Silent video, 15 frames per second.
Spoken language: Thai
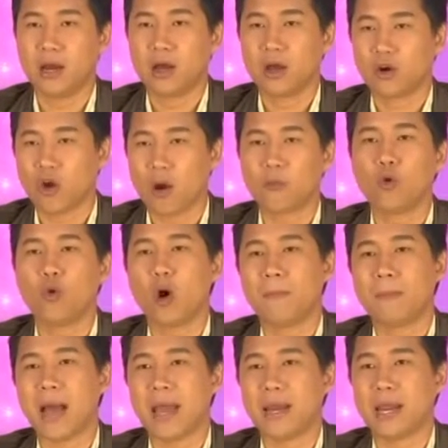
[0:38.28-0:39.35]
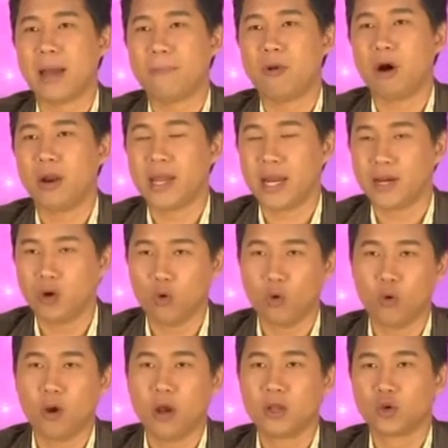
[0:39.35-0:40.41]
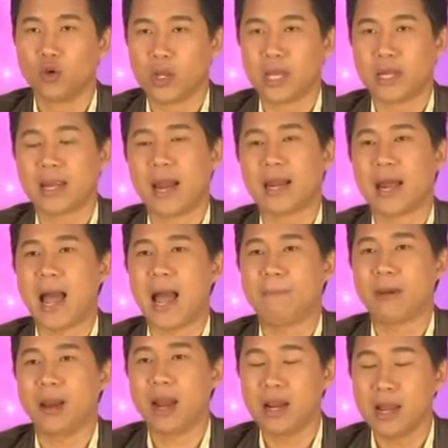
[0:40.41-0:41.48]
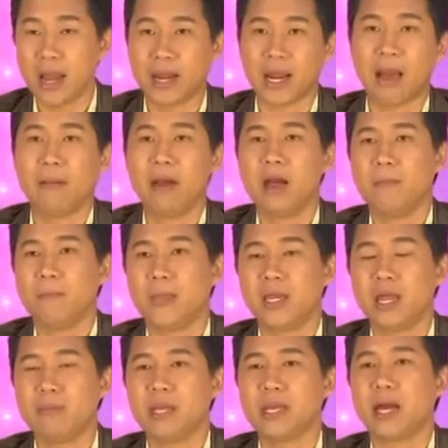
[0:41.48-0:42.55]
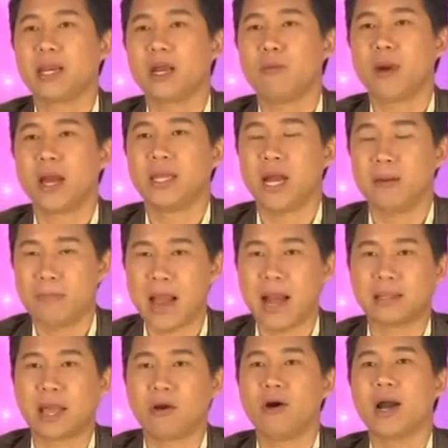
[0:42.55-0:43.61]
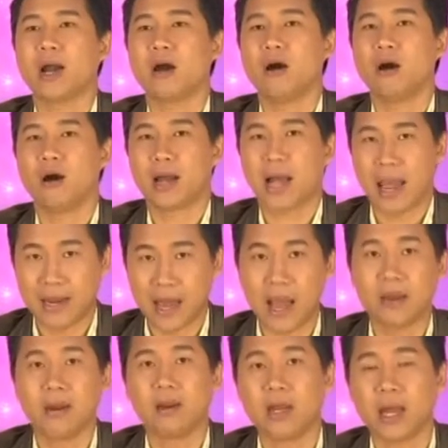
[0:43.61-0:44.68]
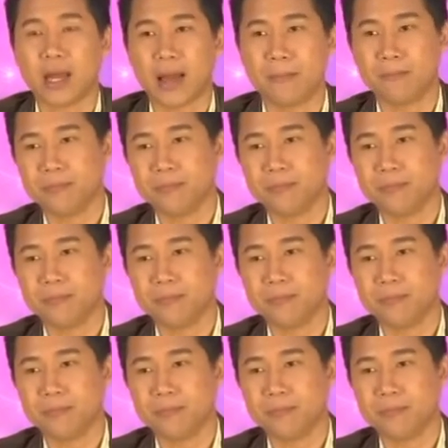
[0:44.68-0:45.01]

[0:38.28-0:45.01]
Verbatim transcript: ครอบครัวไปนะครับพอเลี้ยงดูธุรกิจการค้าไปเรื่อยๆนะครับไม่ได้มีเงินเข้ามาเยอะมาก แต่ว่าก็ขายได้เรื่อยๆครับ